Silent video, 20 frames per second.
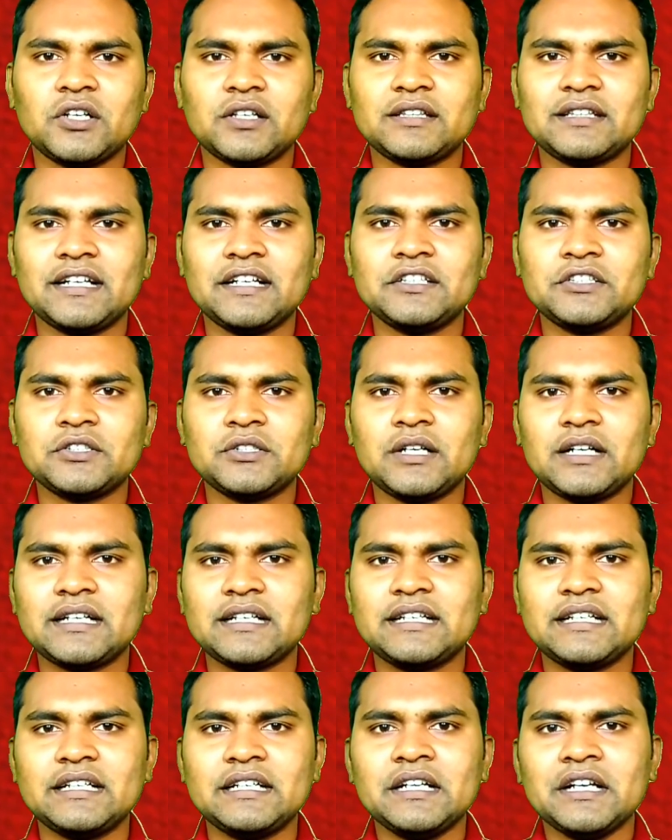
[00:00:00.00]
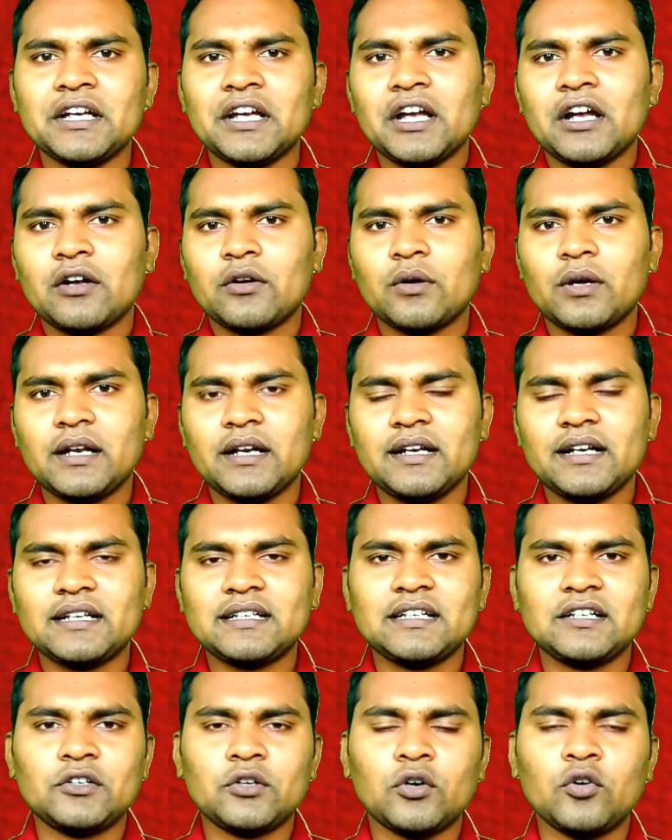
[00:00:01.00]
সত্যায়িত আর কি করার
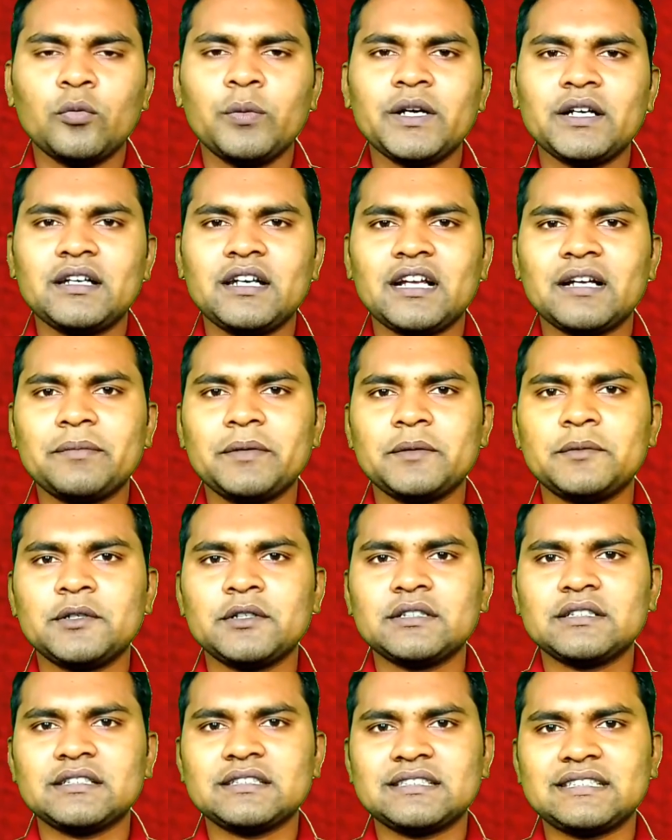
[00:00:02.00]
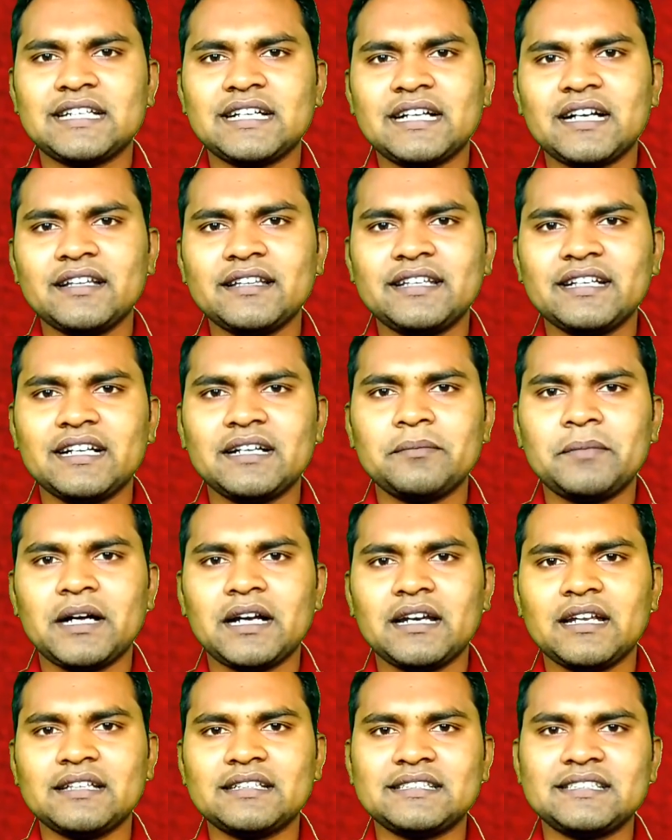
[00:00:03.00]
একটা ডকুমেন্ট লাগবে এবং সেখান থেকে
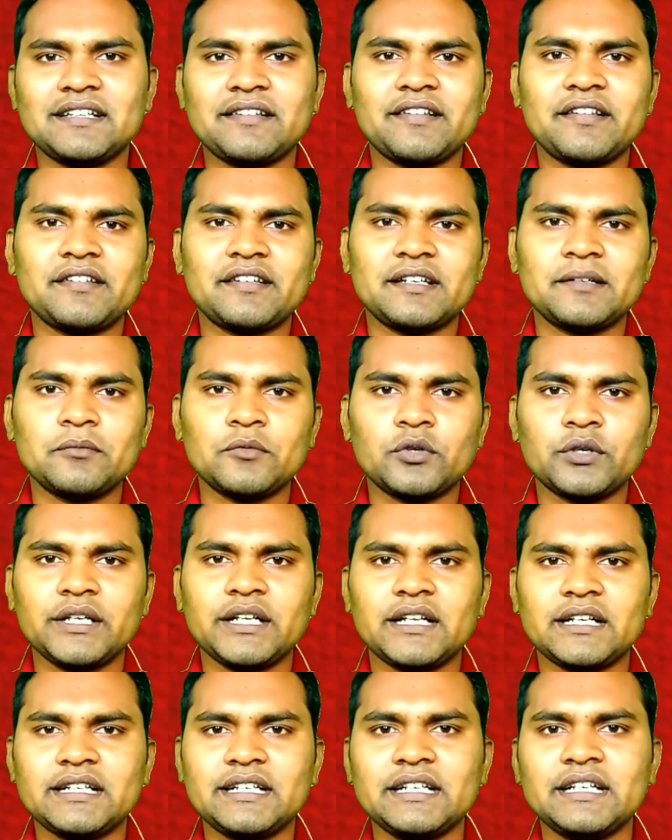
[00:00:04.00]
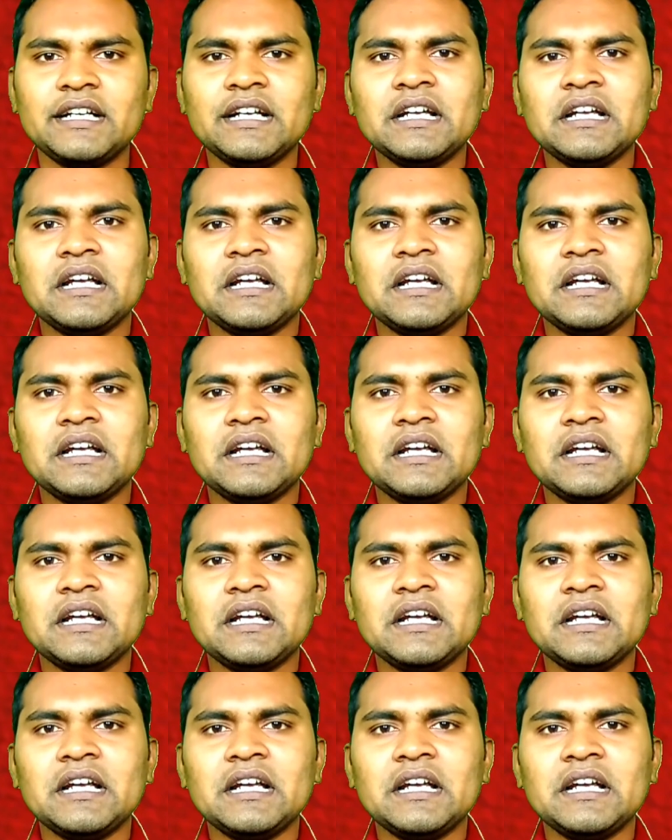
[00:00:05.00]
বাংলাদেশের সিস্টেম করে আর কি